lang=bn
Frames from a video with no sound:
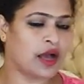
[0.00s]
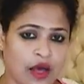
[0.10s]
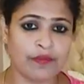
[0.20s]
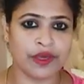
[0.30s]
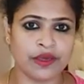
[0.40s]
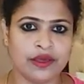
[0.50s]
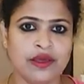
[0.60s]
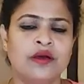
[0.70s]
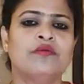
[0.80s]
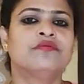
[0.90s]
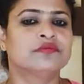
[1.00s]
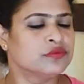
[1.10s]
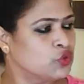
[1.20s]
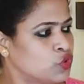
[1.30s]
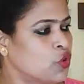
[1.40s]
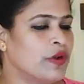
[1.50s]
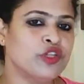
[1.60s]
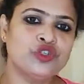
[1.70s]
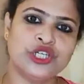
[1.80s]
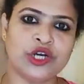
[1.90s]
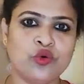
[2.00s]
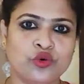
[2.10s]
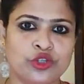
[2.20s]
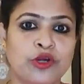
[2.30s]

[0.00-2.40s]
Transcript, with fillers: খাবে তো তোমরা কিন্তু সেটাও করতে